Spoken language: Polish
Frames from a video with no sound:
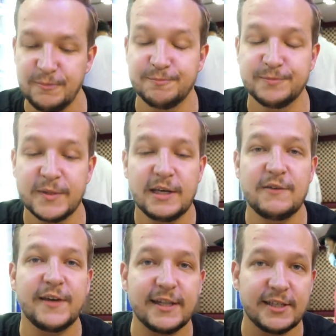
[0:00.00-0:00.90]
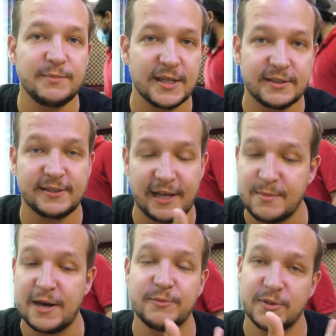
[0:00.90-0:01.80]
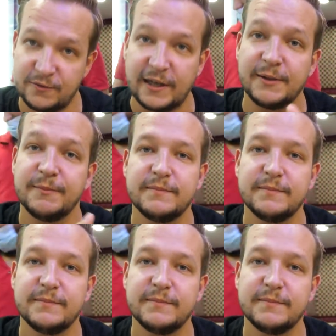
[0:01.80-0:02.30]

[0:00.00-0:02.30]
no. i więcej mięsnych dań mają. To jest fajne.